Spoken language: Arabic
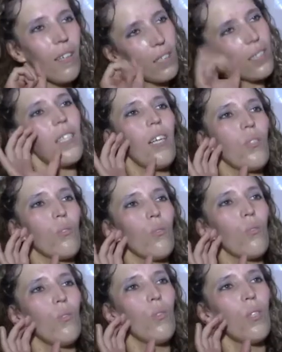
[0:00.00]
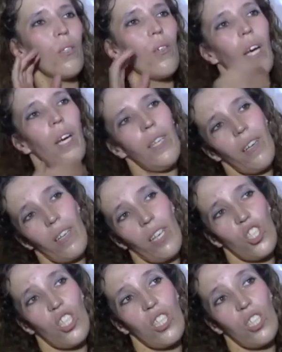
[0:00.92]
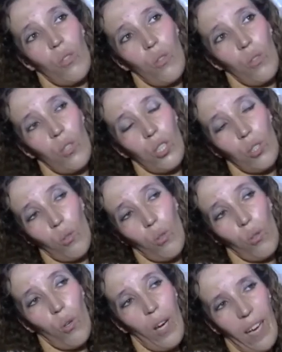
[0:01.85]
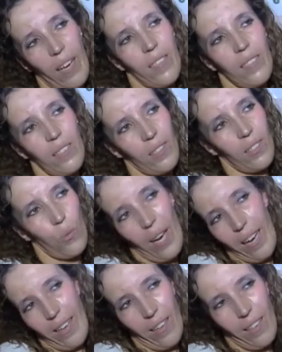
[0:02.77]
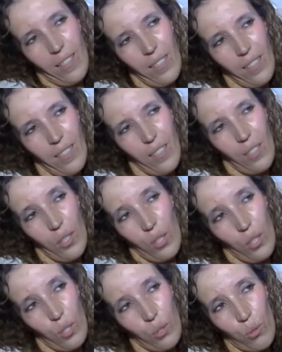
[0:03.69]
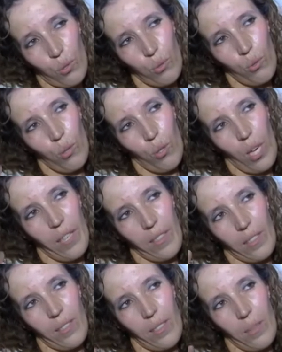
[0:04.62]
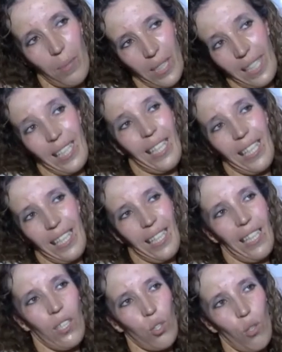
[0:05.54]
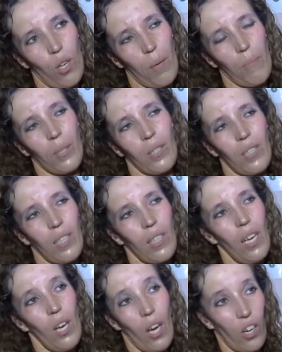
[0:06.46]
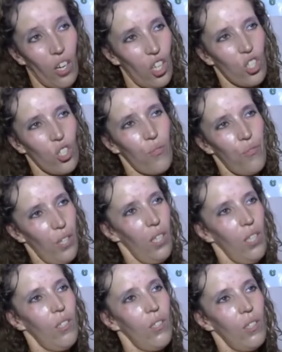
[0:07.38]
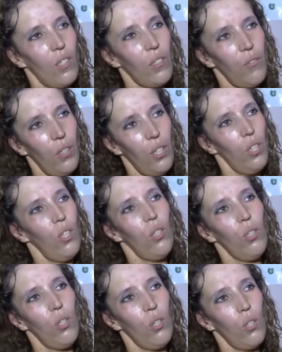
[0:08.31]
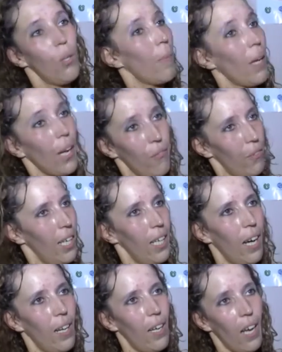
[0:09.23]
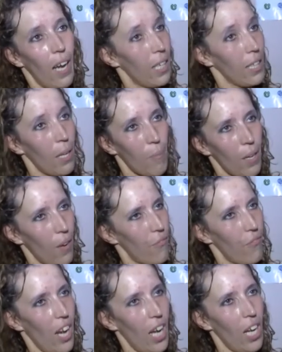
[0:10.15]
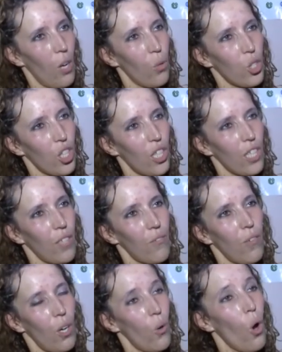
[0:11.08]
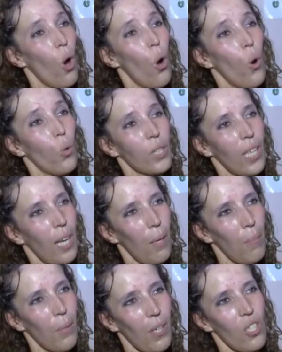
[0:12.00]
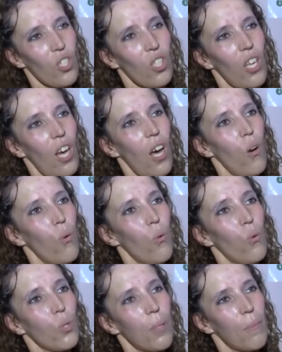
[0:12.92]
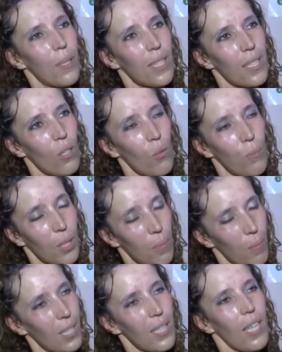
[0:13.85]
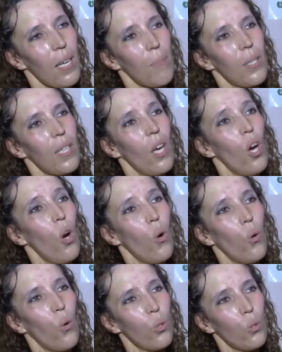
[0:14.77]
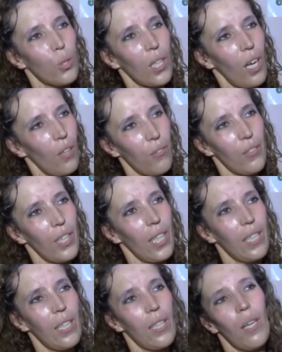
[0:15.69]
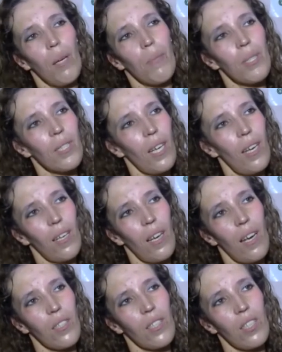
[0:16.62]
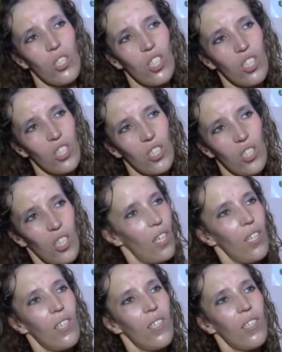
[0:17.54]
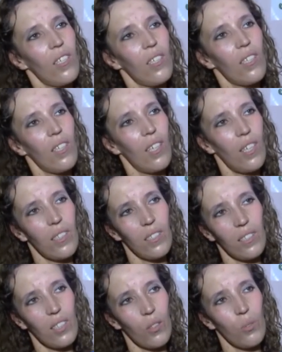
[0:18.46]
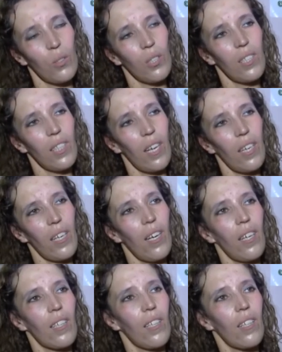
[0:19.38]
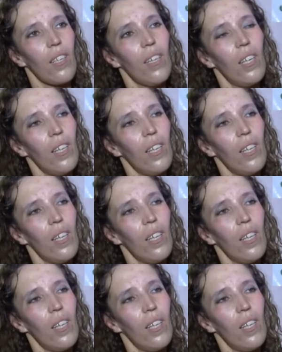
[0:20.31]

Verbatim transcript: قتلاته احنا الراجل كي تقول له عاقر واعره سورتو آه، هذاك بكري آه، شغل بكري الراجل فحل فحلوا المراه فحله هي من فحله وشريفه وتحب راجلها وتمس ومتمسكه به وتحافظ عليه بالصح القادر شاء أن تكون النهاية هكذا